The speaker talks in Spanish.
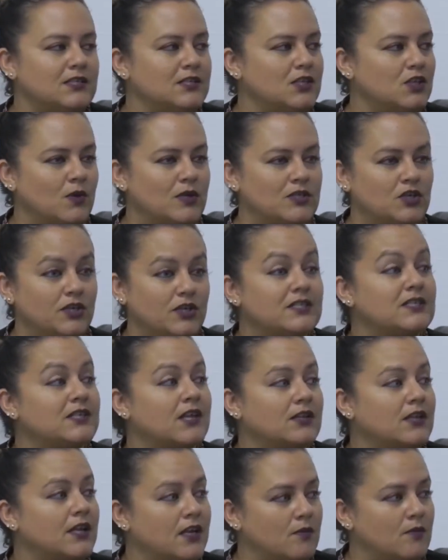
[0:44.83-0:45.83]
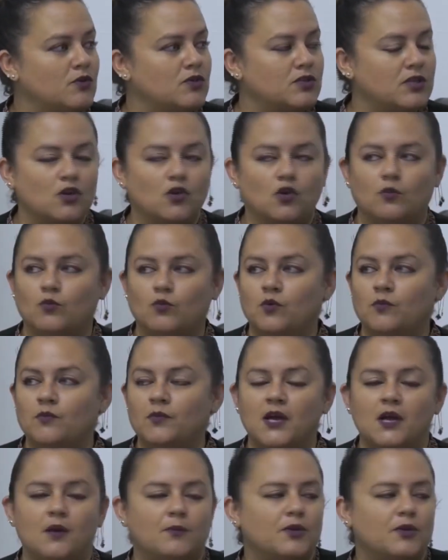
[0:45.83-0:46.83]
ciertas situaciones que tenemos en
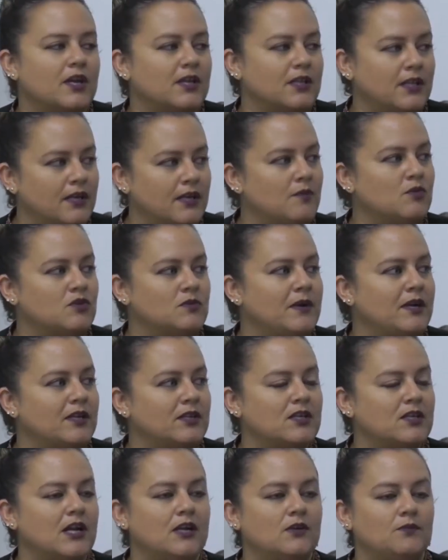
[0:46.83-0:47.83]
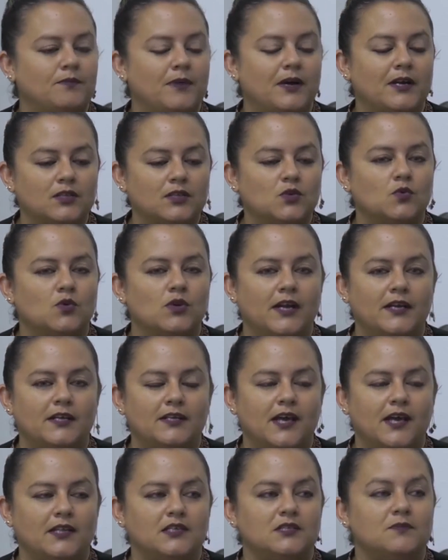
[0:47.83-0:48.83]
común, porque tenemos
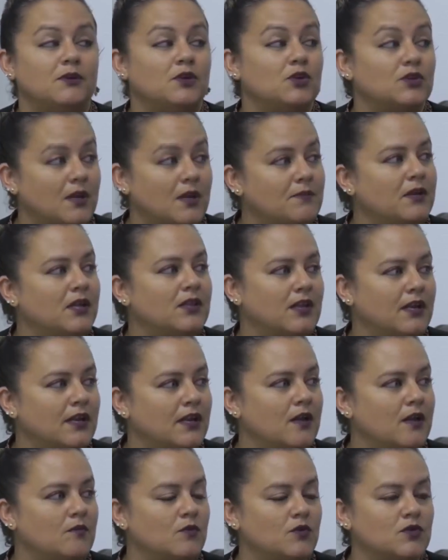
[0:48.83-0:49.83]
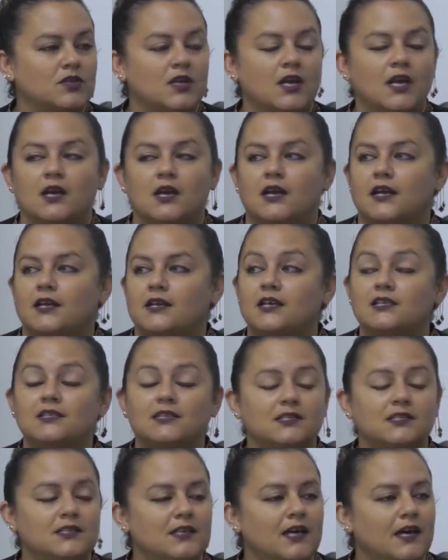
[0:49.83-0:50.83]
particularidades, pero también tenemos
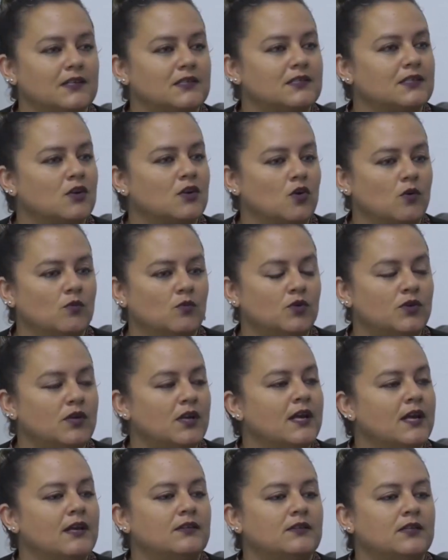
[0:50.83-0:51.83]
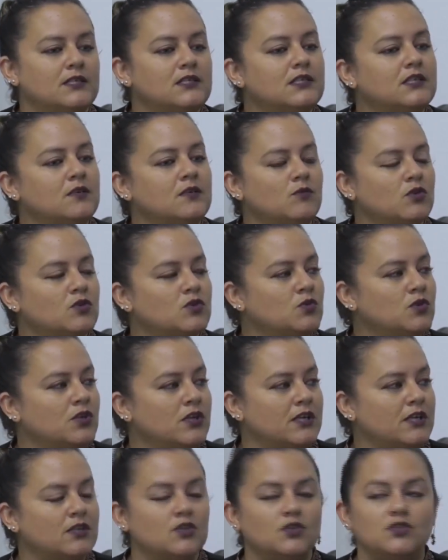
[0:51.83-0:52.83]
necesidades en común,
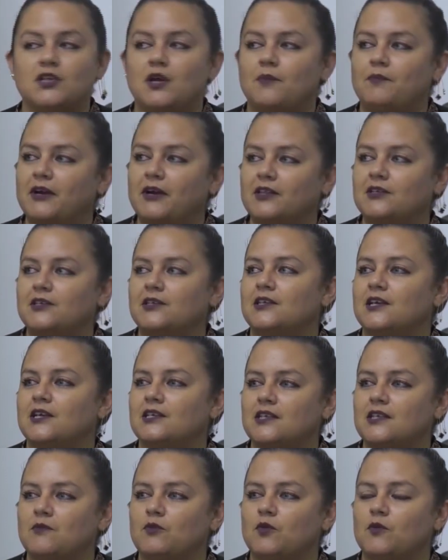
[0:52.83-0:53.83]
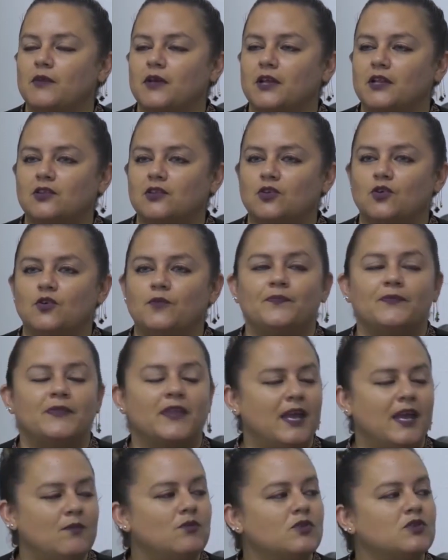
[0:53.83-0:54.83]
decidimos unirnos y a partir de ese
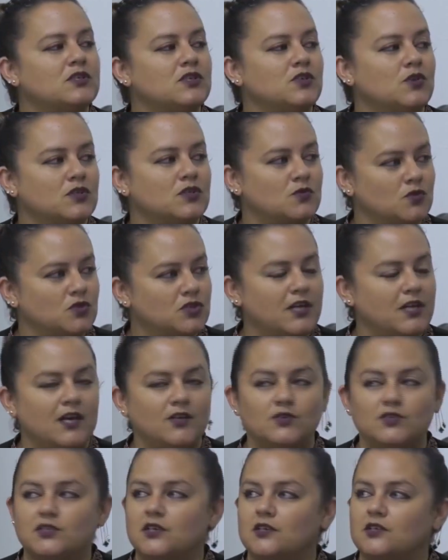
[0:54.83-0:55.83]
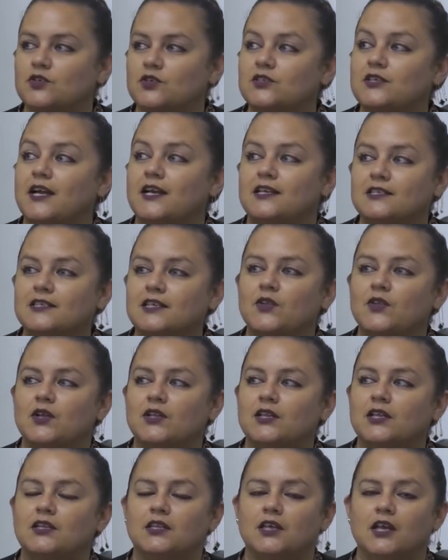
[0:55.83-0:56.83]
momento hemos sido escuchados y nos han
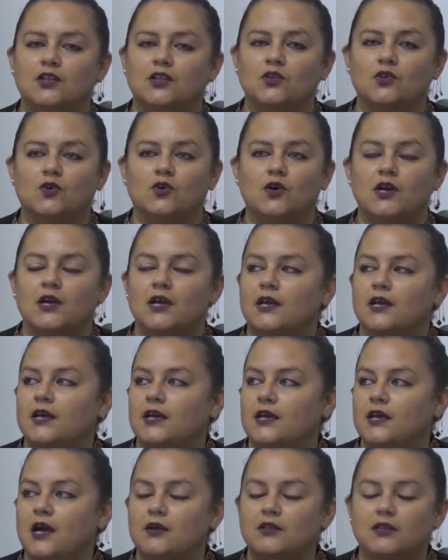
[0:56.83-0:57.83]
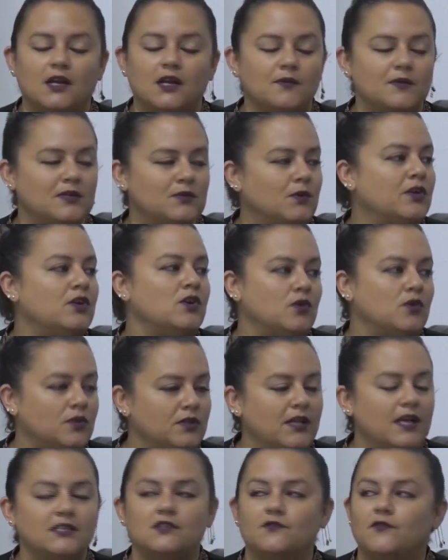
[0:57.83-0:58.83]
estado atendiendo eh, a través,
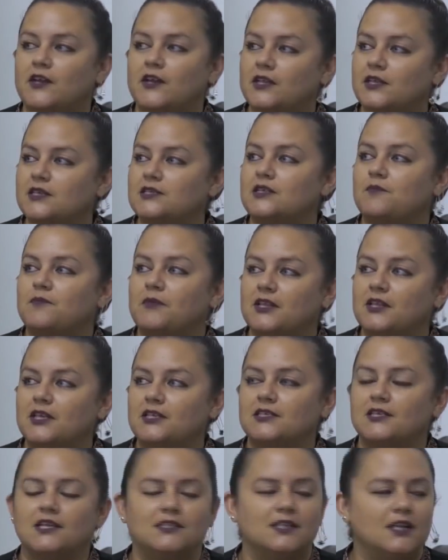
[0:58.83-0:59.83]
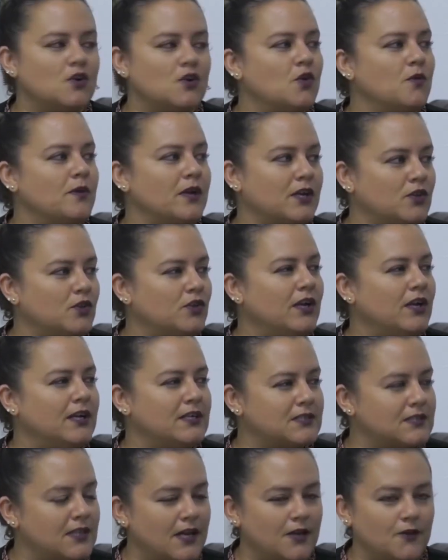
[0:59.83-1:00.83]
bueno, las diferentes dependencias del
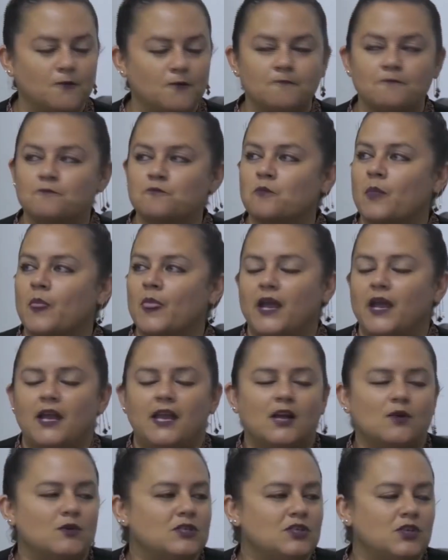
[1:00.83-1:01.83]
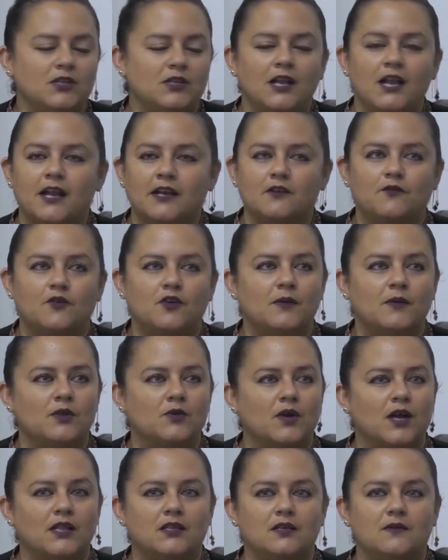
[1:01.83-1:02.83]
gobierno del Estado. En la cuestión de la
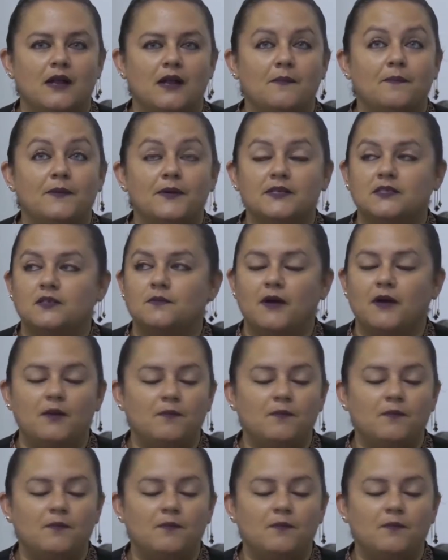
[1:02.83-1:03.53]
reforma educativa, el